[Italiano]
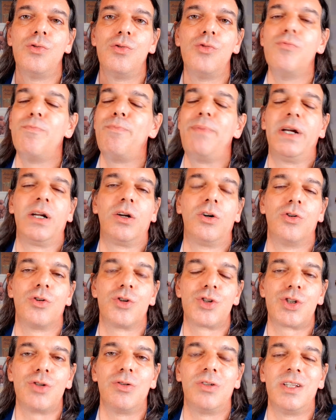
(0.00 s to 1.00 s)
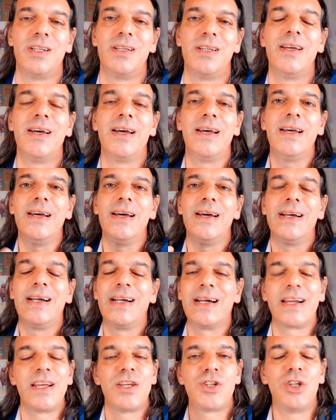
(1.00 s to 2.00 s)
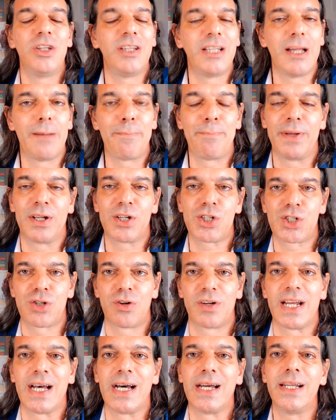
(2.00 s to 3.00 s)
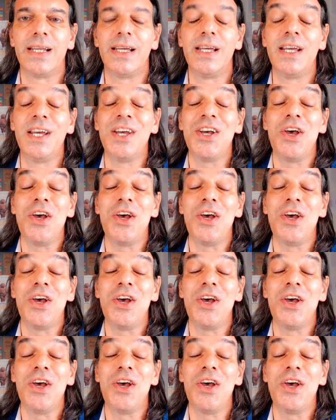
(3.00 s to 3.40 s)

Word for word: un percorso di crescita personale,